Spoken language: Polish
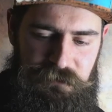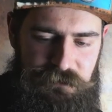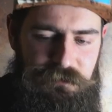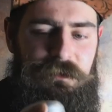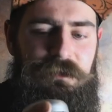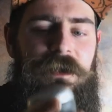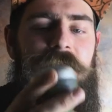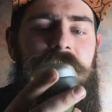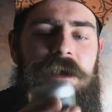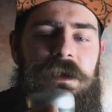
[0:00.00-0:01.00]
więc on
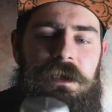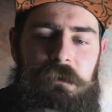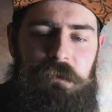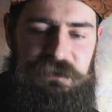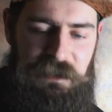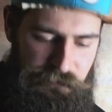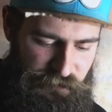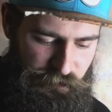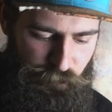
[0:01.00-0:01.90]
Poza tym, że